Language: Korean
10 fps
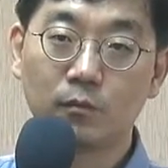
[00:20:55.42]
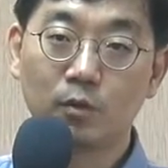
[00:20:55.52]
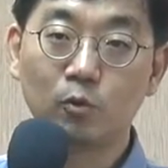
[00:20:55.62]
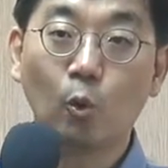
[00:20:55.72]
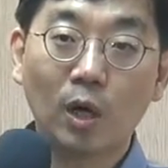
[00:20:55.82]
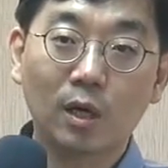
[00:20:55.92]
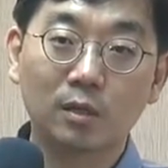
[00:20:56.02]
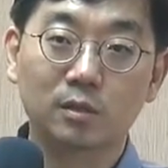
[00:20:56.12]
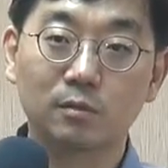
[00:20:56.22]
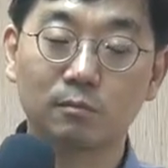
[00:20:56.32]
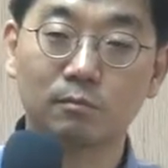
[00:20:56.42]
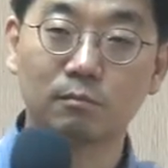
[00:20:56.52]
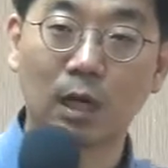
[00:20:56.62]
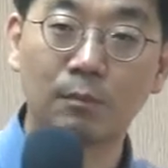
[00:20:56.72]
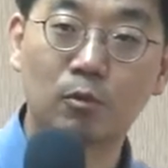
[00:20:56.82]
노아가
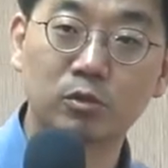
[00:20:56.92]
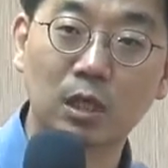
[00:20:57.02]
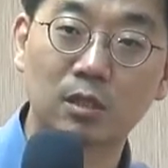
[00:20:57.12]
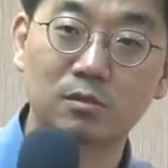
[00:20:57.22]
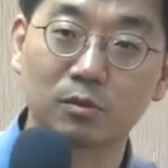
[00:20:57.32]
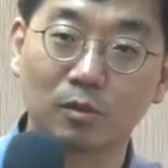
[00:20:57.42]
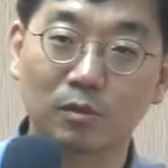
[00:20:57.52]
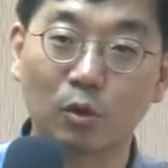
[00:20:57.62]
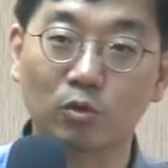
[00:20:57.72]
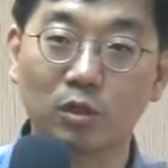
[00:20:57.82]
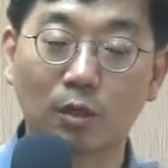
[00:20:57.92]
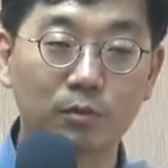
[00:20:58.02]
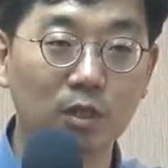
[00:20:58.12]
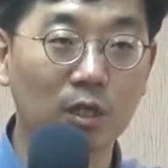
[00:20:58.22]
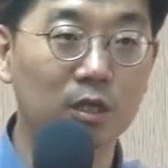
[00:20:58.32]
마음껏 살았어. 근데 어느 날
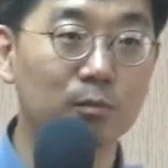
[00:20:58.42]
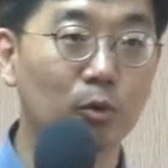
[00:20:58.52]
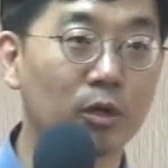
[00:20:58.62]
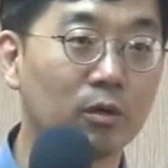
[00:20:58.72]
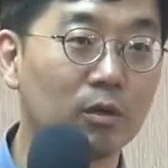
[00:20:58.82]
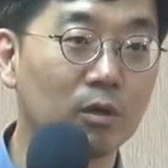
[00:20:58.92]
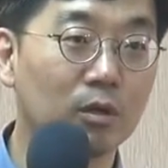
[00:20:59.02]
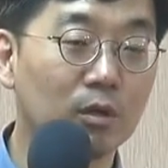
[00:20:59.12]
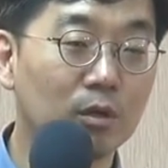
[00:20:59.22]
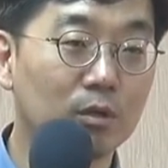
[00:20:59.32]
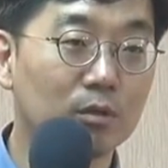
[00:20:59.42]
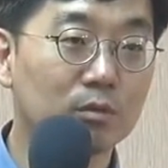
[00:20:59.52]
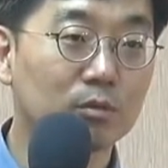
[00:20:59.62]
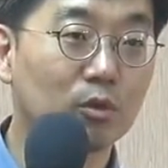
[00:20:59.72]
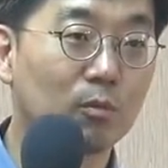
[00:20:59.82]
갑자기 하나님 뭐해?
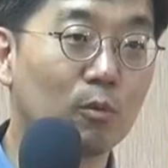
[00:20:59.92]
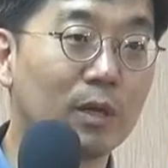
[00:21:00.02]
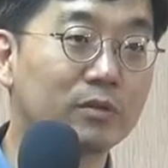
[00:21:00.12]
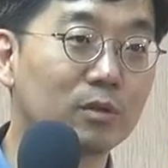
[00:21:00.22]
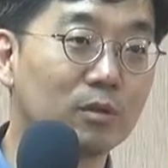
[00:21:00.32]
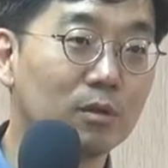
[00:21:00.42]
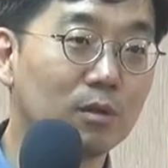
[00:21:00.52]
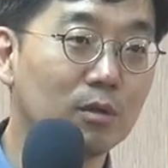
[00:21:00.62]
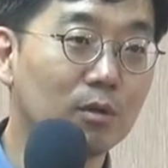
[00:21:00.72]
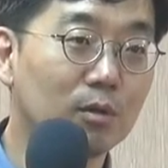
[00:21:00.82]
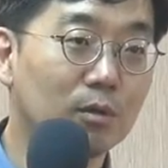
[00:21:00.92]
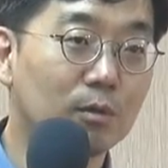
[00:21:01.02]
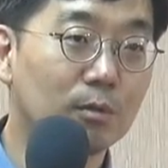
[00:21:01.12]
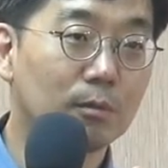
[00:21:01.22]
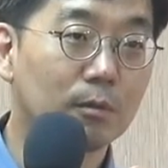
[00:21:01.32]
너 뭐 만들어?
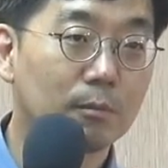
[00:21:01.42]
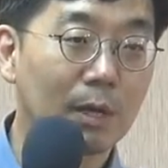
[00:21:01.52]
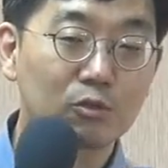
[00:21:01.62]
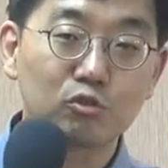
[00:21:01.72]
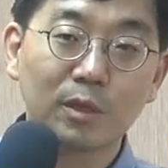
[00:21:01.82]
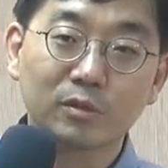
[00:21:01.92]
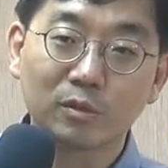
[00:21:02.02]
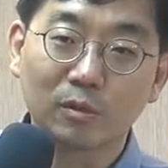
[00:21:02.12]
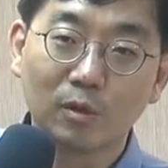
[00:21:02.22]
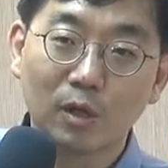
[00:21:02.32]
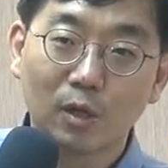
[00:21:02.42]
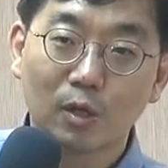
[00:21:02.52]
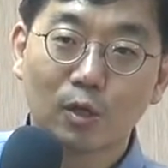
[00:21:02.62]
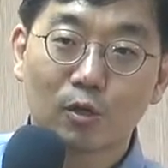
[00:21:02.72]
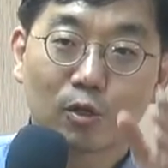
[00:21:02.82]
방주 만들어.
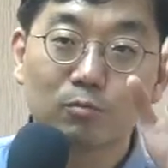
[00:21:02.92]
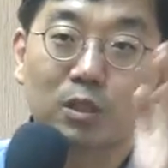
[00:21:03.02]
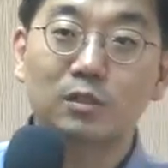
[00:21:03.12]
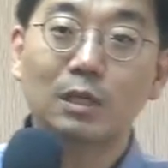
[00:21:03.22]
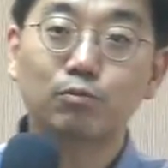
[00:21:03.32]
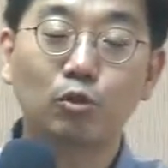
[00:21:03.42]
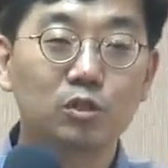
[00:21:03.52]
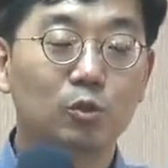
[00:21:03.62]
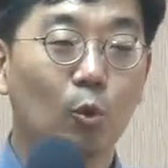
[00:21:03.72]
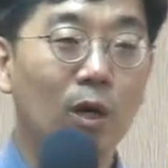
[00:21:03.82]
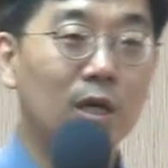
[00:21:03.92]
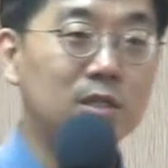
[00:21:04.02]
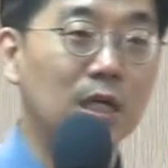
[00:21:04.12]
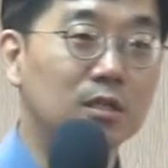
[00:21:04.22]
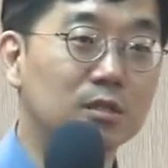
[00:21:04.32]
그럼 그때부터 이제 노아가
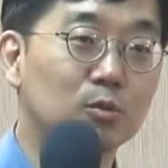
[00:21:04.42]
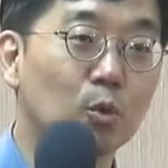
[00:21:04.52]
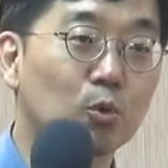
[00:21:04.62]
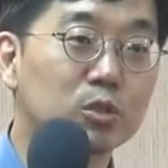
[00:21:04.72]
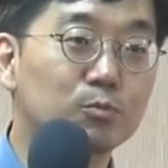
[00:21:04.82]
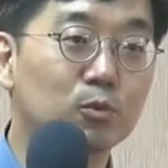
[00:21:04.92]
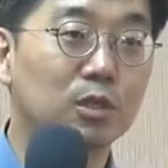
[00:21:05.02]
자기 놀고 싶고